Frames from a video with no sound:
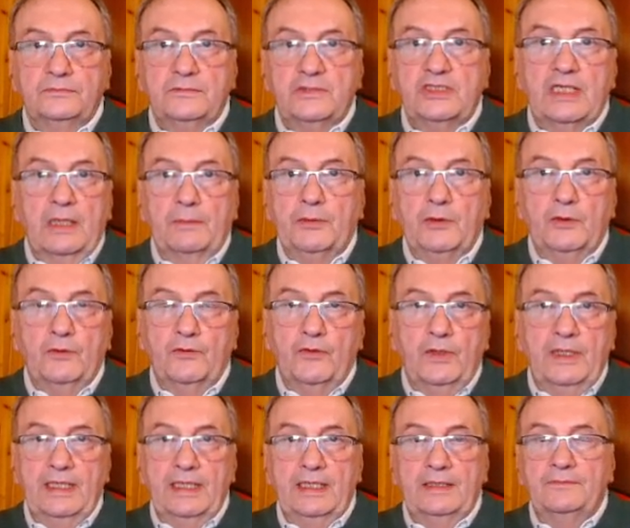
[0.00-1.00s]
c'è la
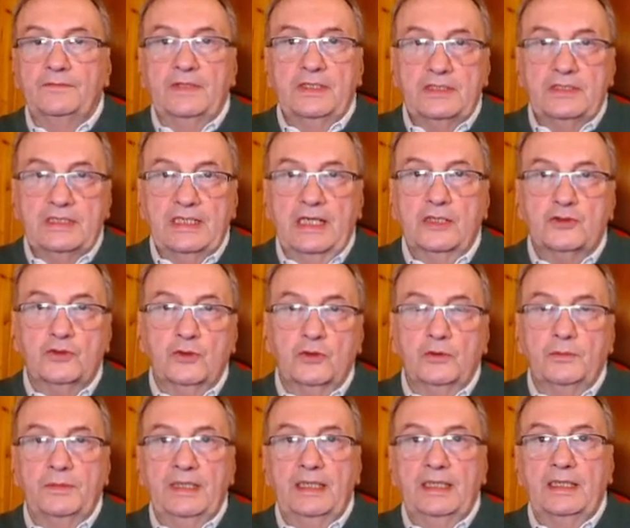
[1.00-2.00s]
pedofilia, c'è la
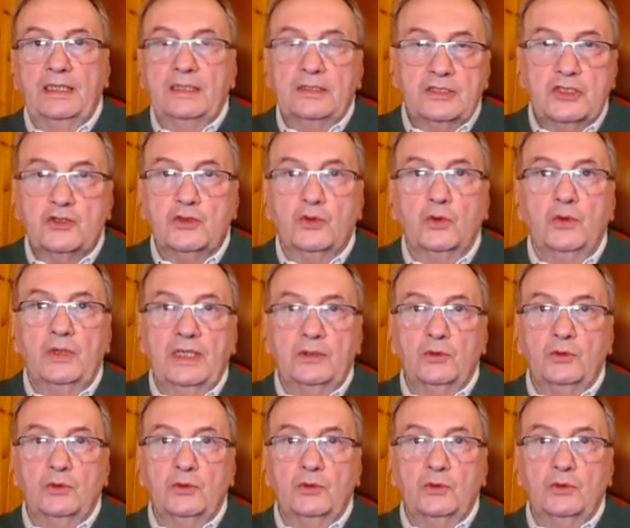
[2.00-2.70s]
sodomia, ci sono gli